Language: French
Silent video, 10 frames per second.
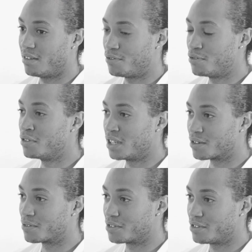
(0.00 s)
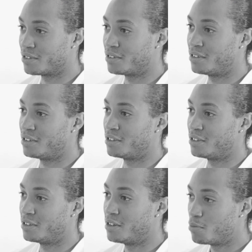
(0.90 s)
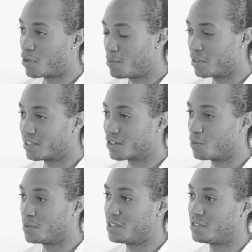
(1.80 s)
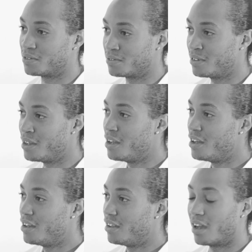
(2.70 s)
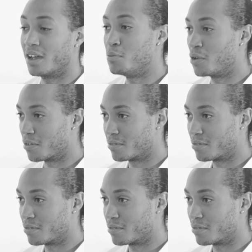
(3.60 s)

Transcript: fou et inconscient pour aborder une compétition, il n'y a rien de mieux.